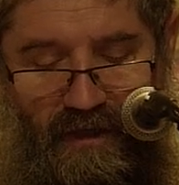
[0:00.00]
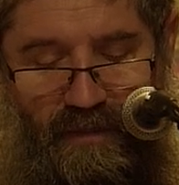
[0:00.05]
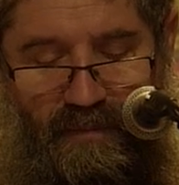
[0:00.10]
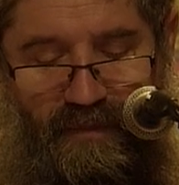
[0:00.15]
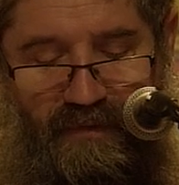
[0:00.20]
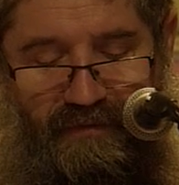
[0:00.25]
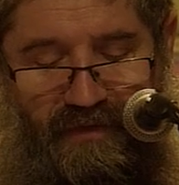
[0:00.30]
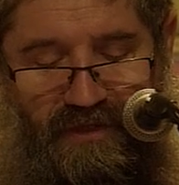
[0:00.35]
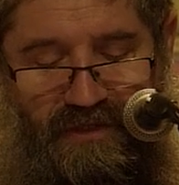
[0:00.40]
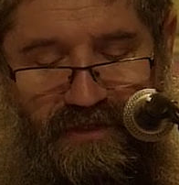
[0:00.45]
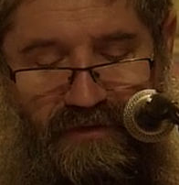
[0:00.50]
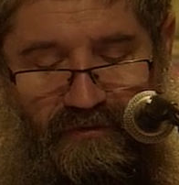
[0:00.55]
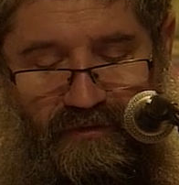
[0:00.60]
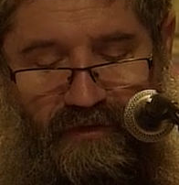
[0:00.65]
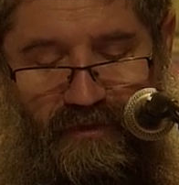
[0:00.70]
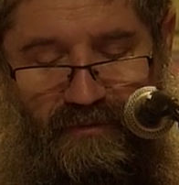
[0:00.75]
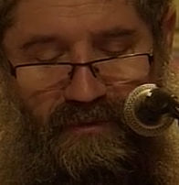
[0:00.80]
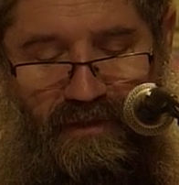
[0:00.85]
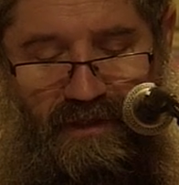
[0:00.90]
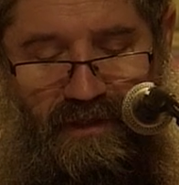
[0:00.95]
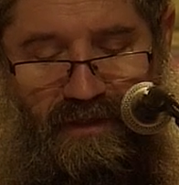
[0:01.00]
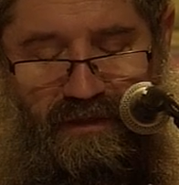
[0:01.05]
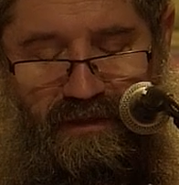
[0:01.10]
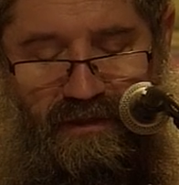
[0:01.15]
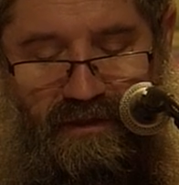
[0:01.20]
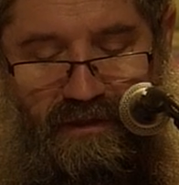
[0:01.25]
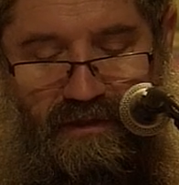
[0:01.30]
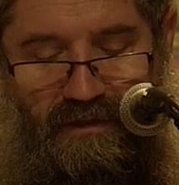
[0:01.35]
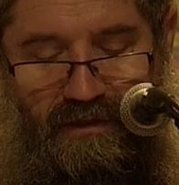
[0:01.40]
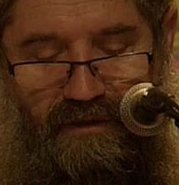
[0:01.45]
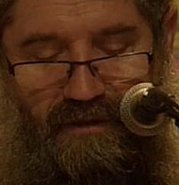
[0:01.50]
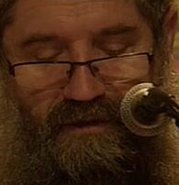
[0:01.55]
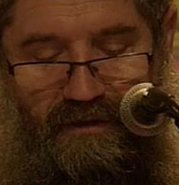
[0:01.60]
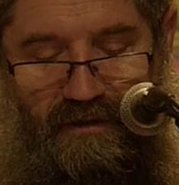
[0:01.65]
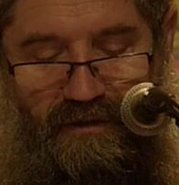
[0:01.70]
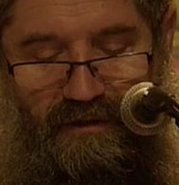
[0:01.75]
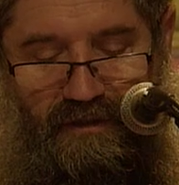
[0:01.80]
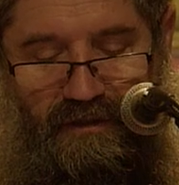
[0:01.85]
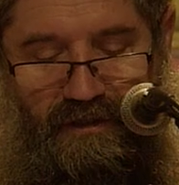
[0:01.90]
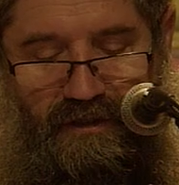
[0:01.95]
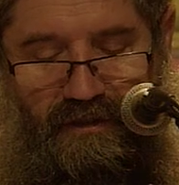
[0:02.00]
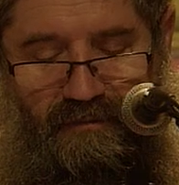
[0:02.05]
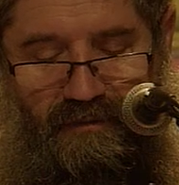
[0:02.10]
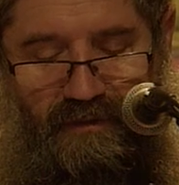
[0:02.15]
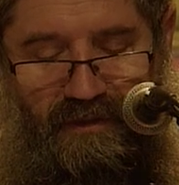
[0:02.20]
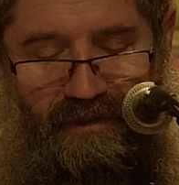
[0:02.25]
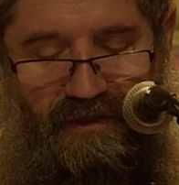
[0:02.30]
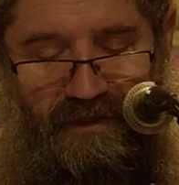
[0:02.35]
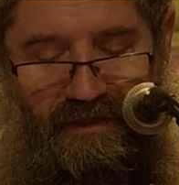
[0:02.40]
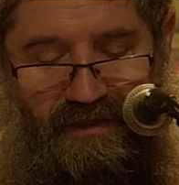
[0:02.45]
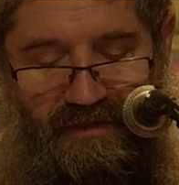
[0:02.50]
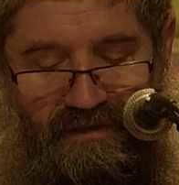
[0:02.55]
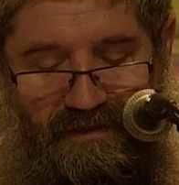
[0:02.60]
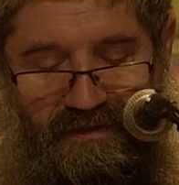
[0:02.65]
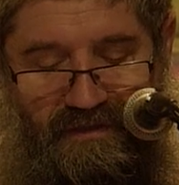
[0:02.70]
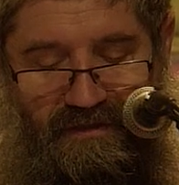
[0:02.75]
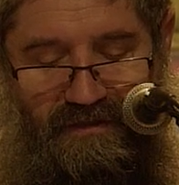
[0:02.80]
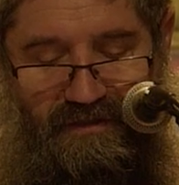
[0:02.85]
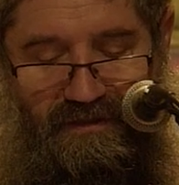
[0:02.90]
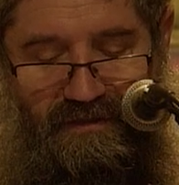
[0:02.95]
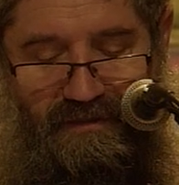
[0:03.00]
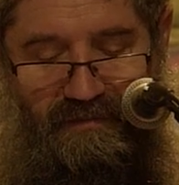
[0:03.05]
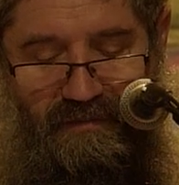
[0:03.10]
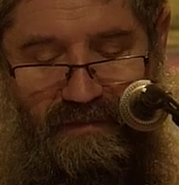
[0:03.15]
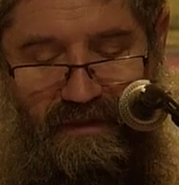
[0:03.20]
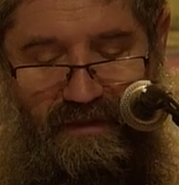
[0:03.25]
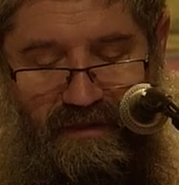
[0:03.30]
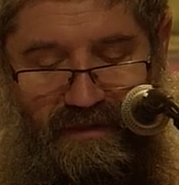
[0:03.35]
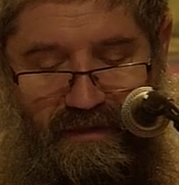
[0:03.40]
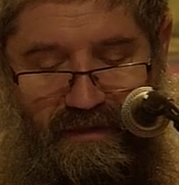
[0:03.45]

I powiedział do mnie, kim ty jesteś?